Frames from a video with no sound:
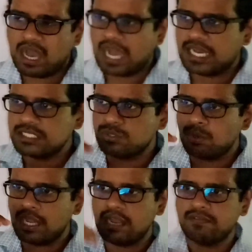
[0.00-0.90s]

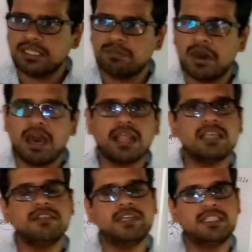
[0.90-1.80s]
அகச்சூழலில் வந்து
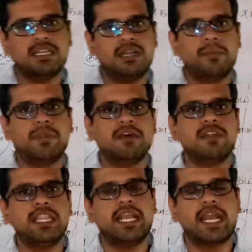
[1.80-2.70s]
மாறாது வைத்திருக்கப்பட வேண்டிய